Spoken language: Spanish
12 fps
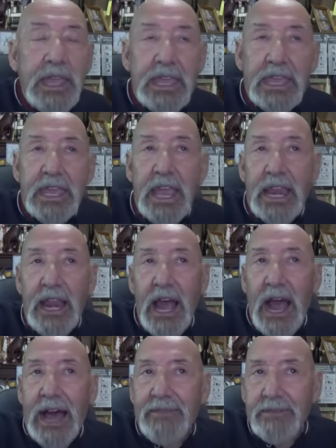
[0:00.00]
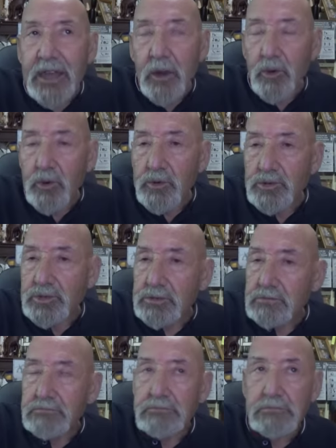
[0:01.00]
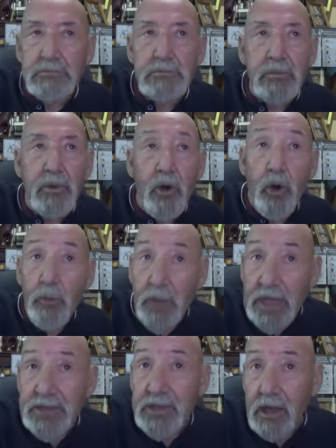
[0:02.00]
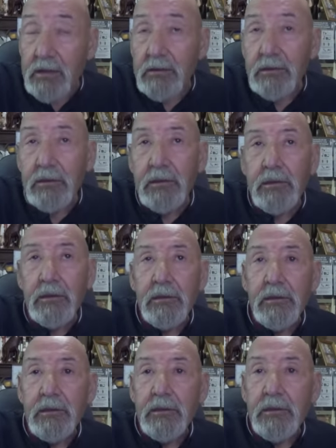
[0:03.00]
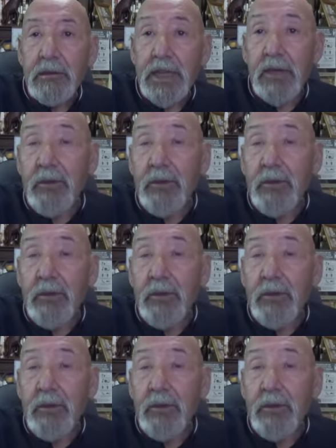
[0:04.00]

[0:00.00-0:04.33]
y el Andalus, o mella, que